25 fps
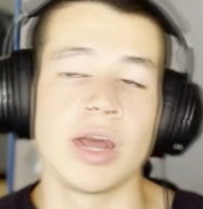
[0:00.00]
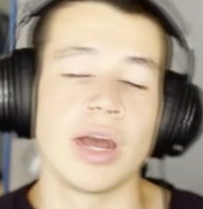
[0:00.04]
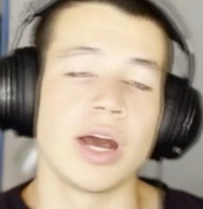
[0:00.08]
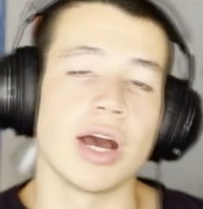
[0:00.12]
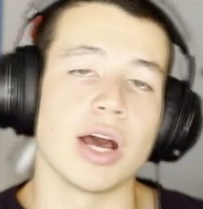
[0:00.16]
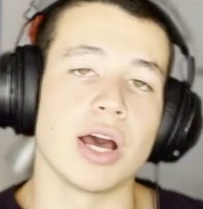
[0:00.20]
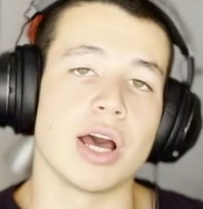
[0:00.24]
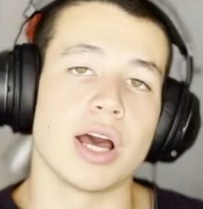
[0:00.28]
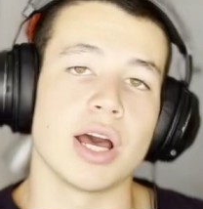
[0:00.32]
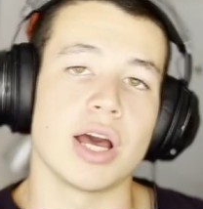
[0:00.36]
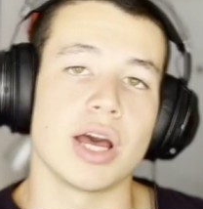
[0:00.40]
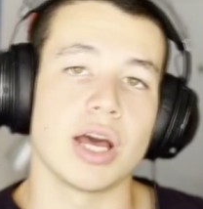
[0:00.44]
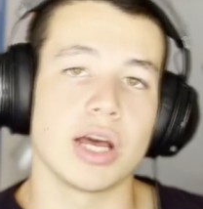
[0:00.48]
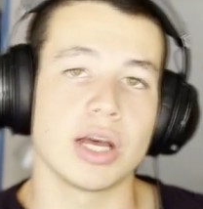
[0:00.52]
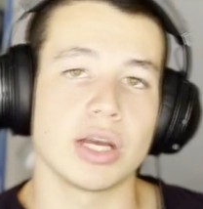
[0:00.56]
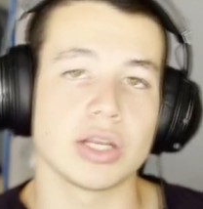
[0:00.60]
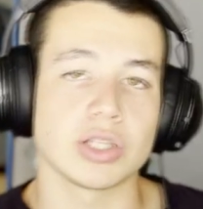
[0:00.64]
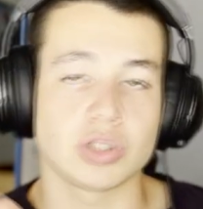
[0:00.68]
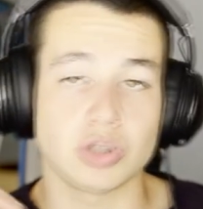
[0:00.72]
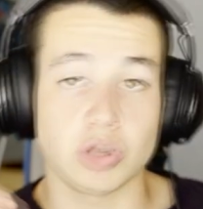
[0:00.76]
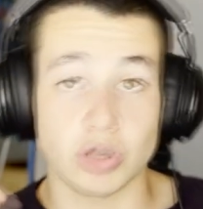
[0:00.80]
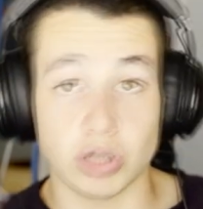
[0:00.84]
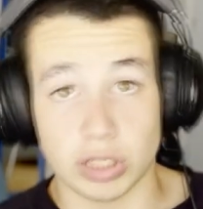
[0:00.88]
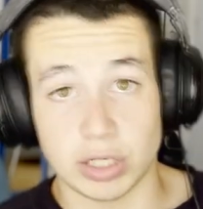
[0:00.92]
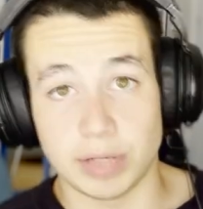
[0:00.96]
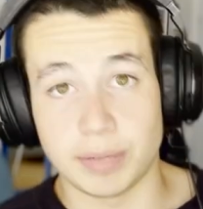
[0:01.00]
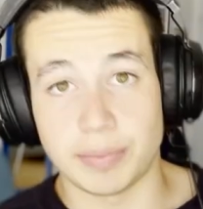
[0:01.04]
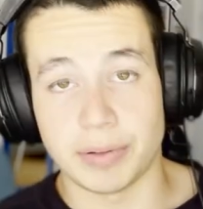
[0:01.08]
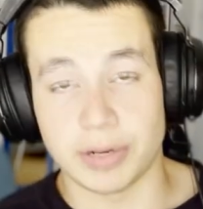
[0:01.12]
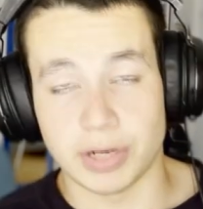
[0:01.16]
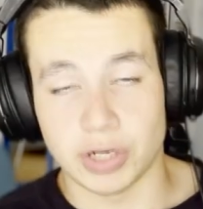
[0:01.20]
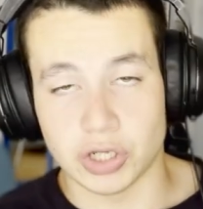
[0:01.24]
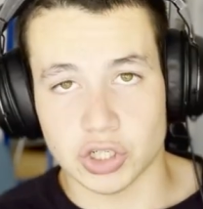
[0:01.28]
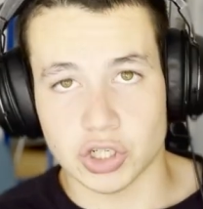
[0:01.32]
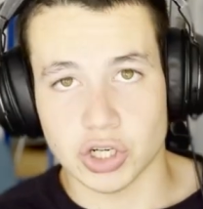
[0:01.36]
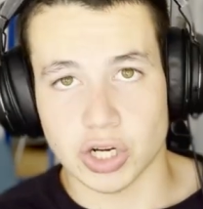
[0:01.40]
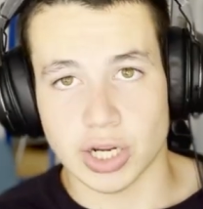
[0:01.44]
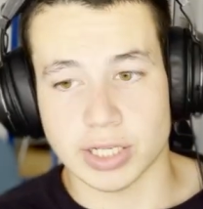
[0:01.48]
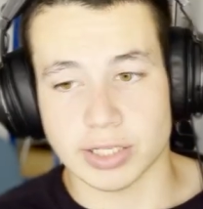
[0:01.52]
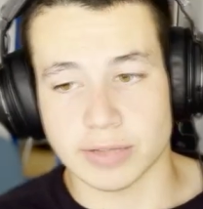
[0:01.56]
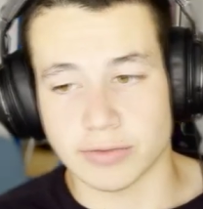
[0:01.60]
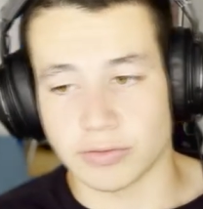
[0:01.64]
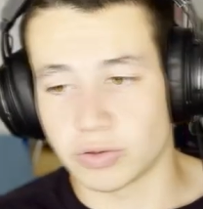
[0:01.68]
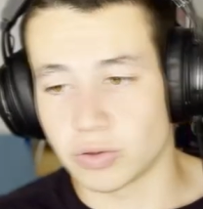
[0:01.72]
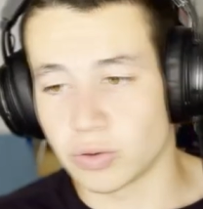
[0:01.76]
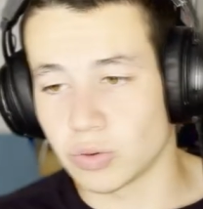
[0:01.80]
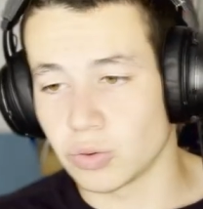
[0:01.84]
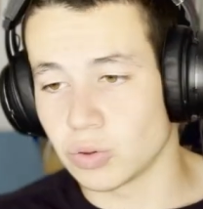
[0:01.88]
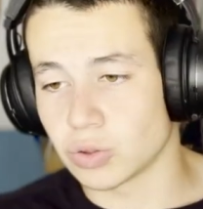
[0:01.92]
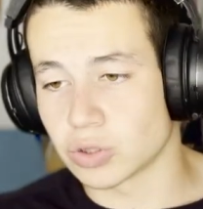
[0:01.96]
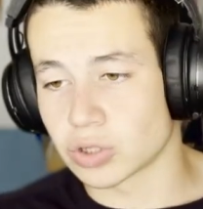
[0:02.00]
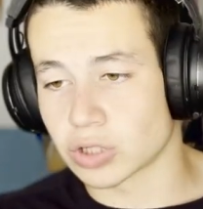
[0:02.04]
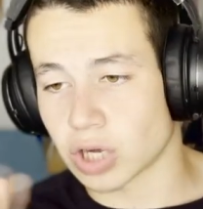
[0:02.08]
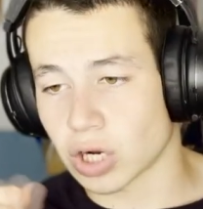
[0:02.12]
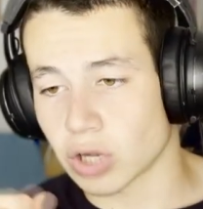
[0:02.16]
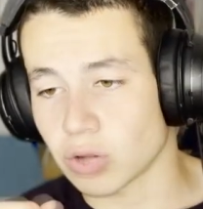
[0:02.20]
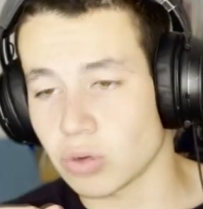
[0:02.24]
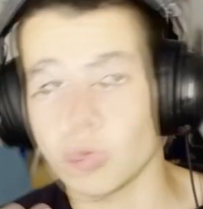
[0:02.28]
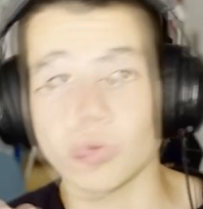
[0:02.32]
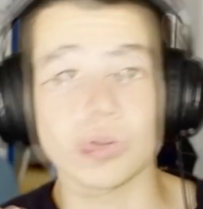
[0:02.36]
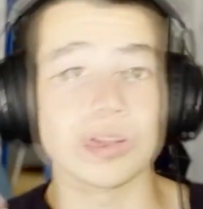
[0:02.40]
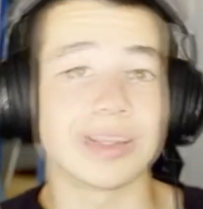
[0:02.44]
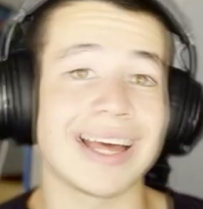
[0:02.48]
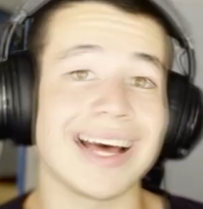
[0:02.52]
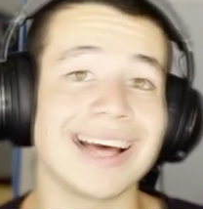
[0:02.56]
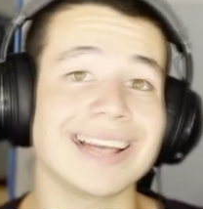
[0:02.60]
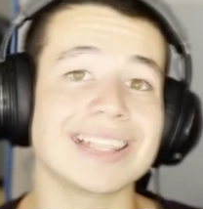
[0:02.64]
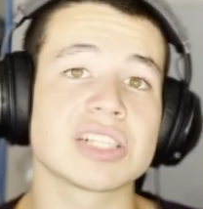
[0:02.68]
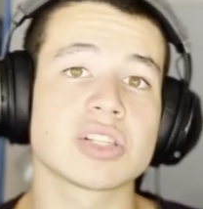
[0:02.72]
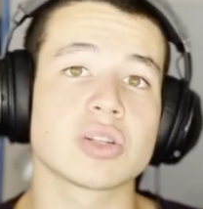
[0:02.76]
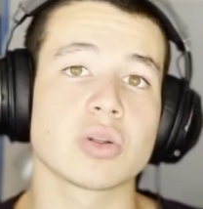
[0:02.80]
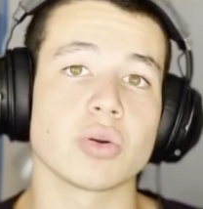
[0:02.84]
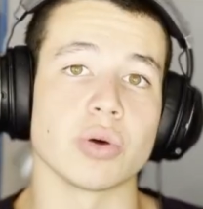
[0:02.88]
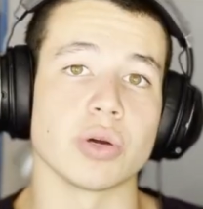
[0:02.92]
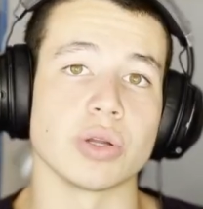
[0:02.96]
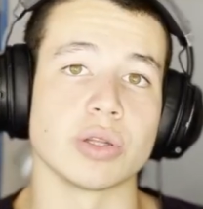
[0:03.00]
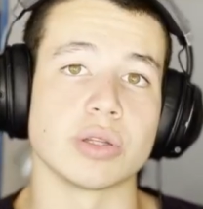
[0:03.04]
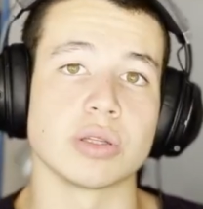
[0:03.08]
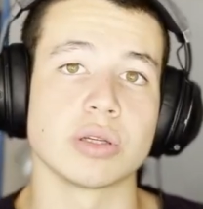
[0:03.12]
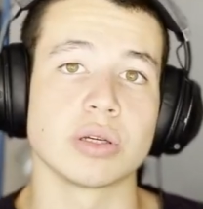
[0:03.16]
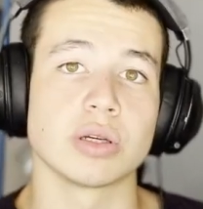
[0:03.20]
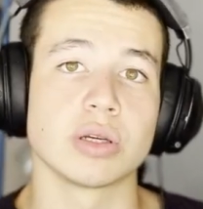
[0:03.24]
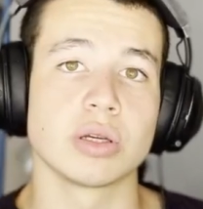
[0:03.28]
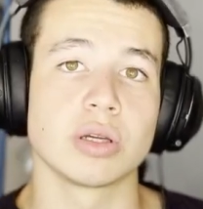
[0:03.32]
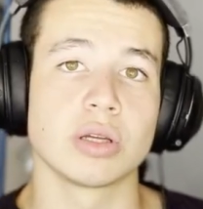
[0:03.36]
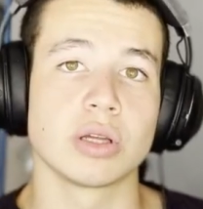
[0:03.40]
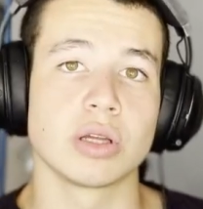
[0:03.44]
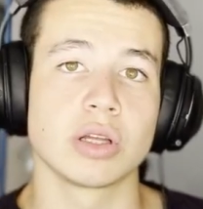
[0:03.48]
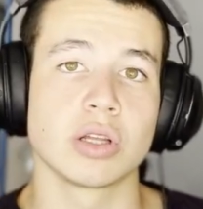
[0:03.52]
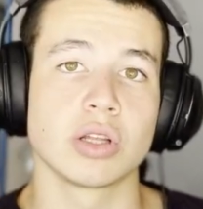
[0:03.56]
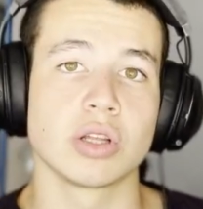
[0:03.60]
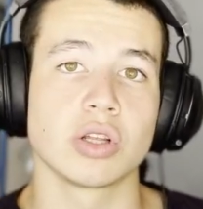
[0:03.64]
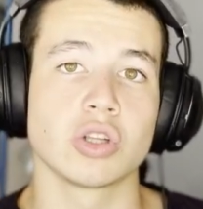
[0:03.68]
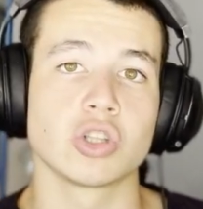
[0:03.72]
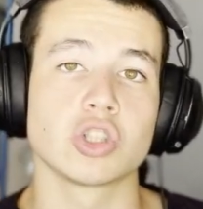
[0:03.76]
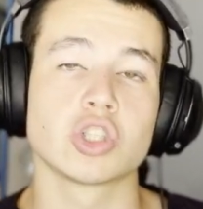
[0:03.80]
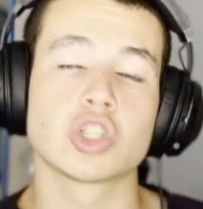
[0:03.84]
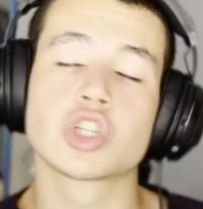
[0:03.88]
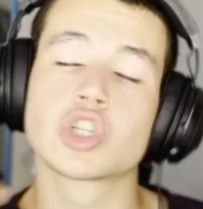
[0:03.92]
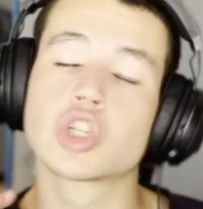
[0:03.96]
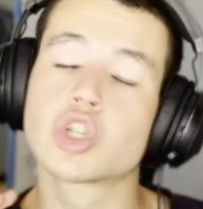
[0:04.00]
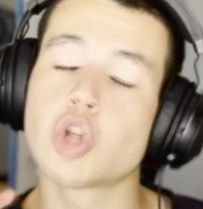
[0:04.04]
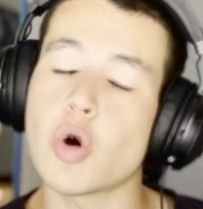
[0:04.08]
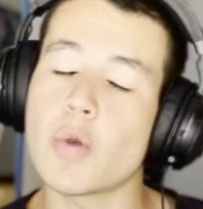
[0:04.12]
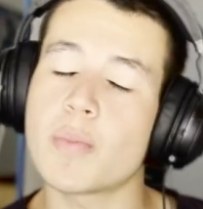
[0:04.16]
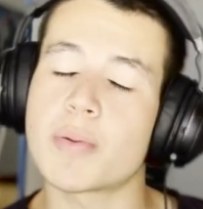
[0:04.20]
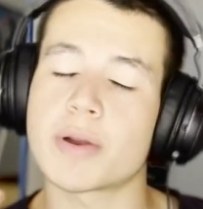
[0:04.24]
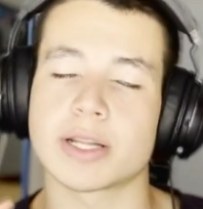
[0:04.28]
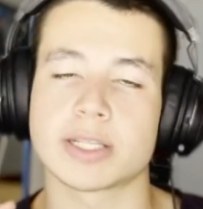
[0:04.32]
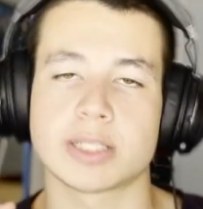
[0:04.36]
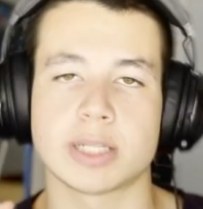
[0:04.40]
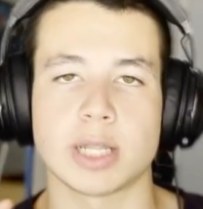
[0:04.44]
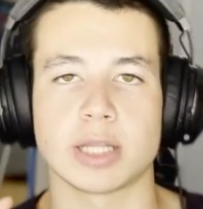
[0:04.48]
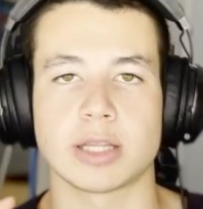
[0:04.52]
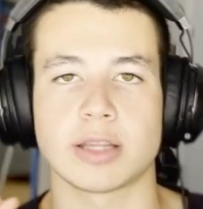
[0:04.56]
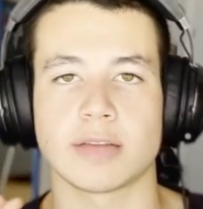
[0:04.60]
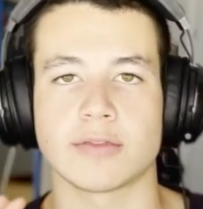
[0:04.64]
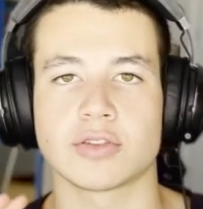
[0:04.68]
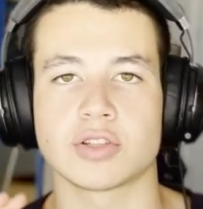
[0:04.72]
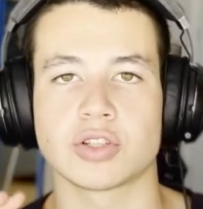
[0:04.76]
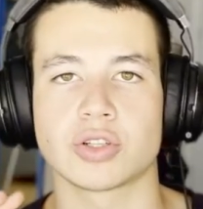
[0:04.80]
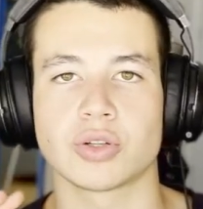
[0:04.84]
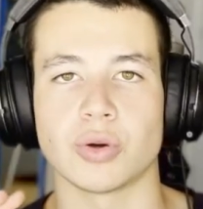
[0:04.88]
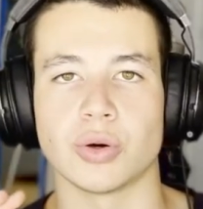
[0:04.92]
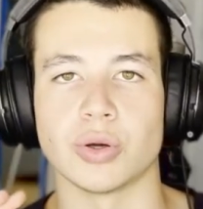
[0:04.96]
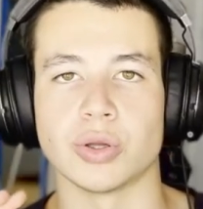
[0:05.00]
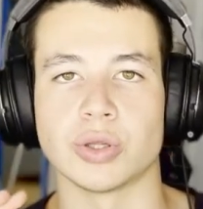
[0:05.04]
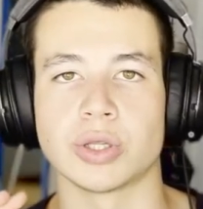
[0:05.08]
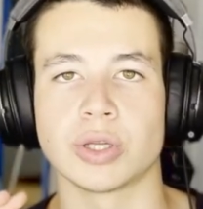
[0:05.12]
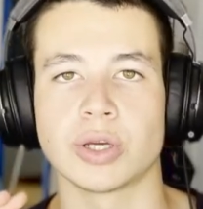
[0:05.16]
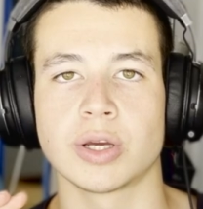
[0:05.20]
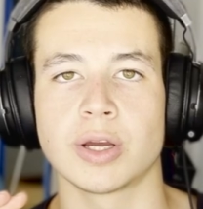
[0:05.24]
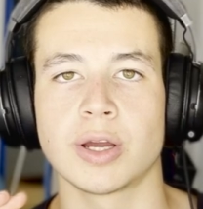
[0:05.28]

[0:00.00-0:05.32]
Э, стоит ли переезжать в другую страну? Да, стоит. Сто процентов стоит.